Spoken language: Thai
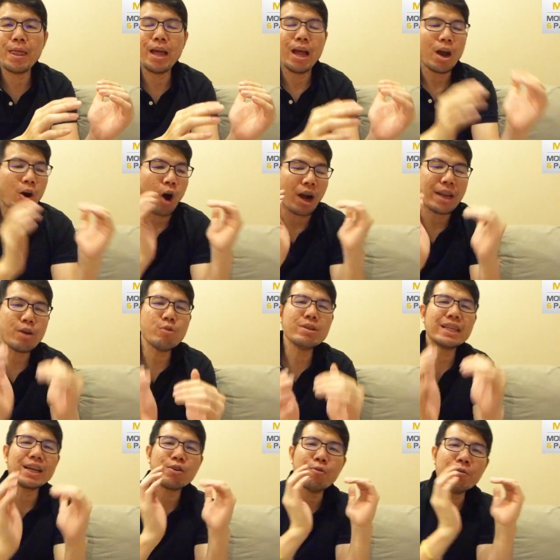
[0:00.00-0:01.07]
ก่อนที่คุณจะ
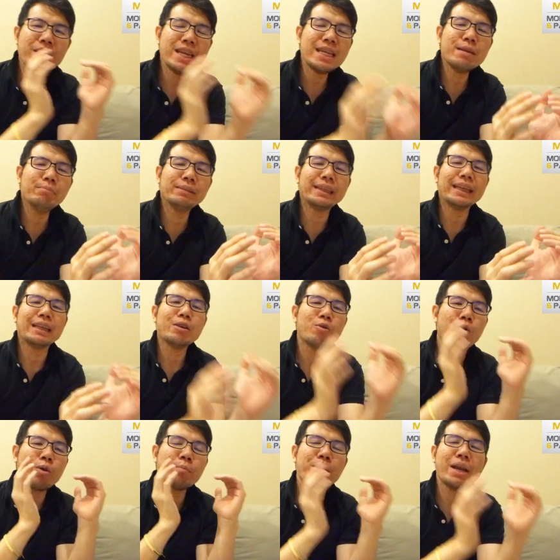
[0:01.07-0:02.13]
กู้หนี้ยืมสินคุ
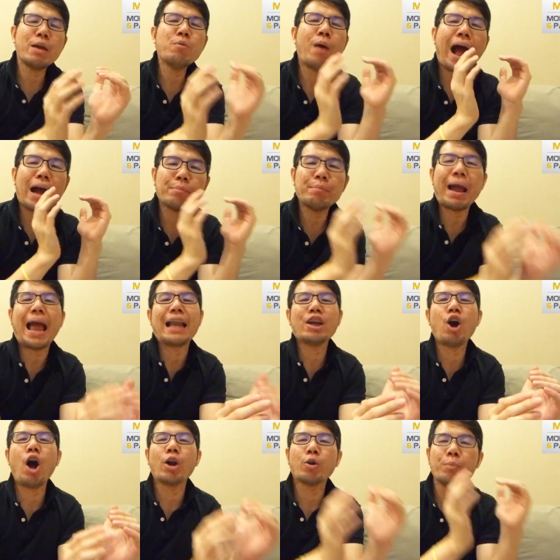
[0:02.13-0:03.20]
ณไม่ได้วางแผนก่อนคุณไม่